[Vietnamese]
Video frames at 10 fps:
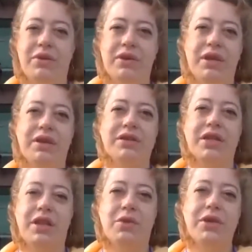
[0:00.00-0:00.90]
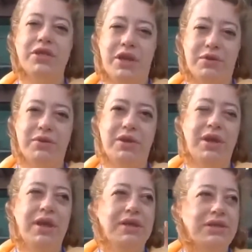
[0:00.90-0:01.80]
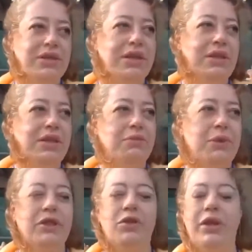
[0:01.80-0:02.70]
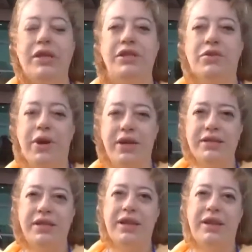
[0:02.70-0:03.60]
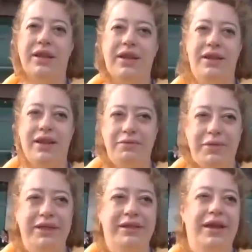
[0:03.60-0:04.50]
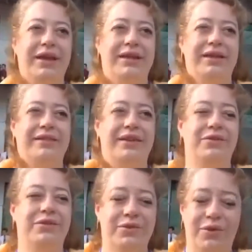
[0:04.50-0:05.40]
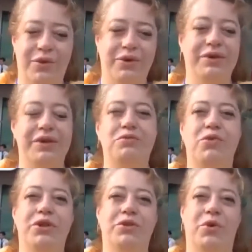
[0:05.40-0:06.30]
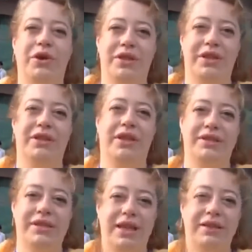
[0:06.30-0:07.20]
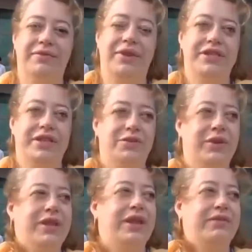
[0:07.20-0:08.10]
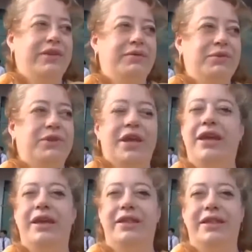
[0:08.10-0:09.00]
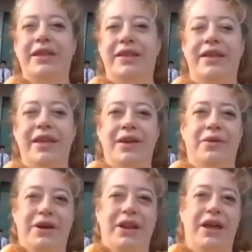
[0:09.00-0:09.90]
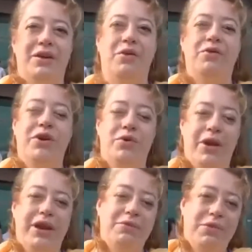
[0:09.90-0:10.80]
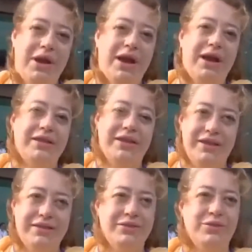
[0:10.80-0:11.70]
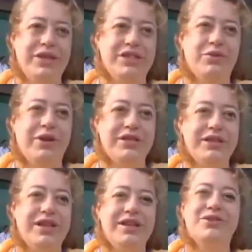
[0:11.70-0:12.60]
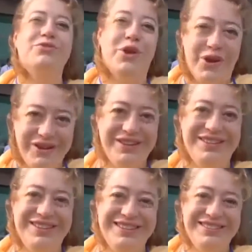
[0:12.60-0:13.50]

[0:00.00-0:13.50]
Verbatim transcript: và có ý nghĩa rất là quan trọng. Nên bên Tổng lãnh sự quán sẽ làm tất cả nếu có ý muốn của tỉnh Kiên Giang phát triển quan hệ với một tỉnh hoặc là khu vực của Liên bang Nga thì Tổng lãnh sự quán sẵn sàng giúp đỡ.